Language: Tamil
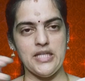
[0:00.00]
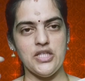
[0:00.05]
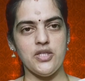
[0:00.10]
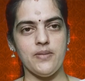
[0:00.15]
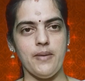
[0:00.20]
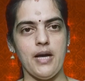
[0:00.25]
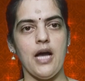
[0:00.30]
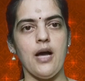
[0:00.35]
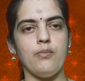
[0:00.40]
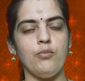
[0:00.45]

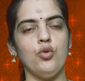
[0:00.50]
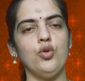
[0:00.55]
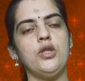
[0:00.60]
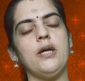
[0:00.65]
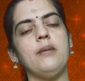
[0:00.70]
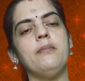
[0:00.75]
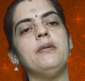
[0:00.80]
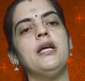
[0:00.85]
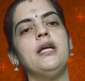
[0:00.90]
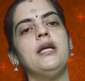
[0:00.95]

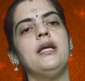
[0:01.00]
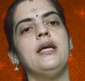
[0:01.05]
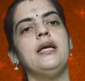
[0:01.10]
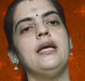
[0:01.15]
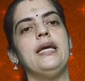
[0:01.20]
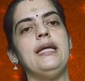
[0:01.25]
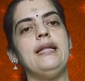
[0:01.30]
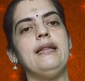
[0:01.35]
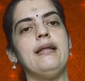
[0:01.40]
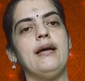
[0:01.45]
பஞ்சமகாபூதம்
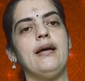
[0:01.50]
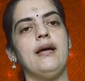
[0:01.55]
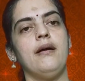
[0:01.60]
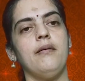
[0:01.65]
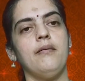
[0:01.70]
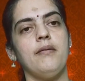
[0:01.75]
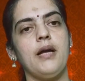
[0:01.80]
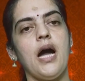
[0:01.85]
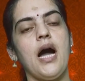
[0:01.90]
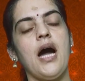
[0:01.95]
இந்த
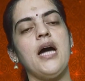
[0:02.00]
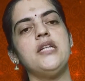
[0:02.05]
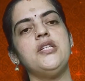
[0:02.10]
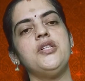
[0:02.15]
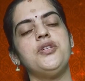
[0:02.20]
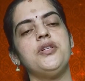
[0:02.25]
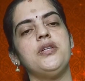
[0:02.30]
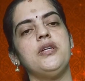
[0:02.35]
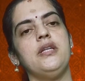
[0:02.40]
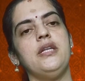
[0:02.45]

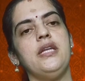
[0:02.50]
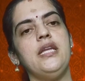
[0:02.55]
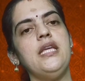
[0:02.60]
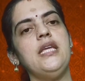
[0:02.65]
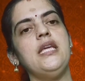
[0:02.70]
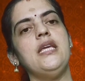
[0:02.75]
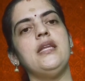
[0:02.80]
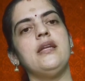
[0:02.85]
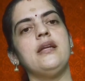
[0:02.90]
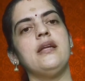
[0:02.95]
காற்று
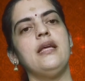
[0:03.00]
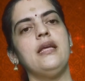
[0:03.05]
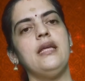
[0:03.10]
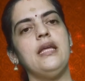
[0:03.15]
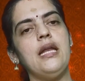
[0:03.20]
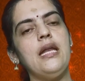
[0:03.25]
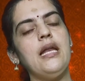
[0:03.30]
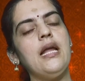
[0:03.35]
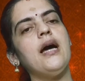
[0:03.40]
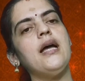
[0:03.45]
நீர்
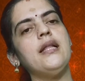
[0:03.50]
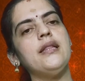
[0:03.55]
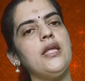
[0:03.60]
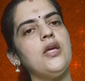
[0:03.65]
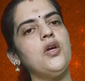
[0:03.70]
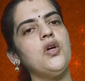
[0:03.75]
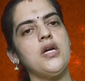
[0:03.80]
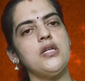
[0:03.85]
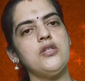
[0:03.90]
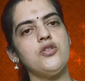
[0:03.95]

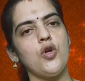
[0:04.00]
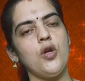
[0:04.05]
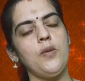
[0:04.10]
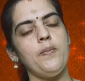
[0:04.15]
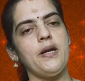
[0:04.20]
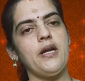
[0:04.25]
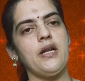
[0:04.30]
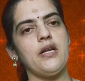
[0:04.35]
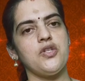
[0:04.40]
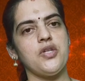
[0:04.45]
எல்லாத்தையும்
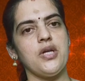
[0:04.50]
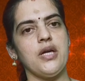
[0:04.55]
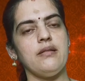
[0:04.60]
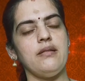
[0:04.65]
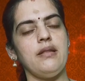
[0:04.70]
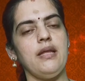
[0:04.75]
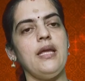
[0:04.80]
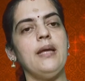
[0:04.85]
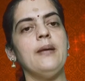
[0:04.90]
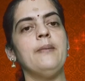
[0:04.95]
கண்ட்ரோல் பண்ற
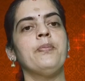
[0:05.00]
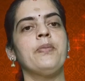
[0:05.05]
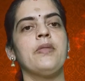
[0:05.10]
சக்தி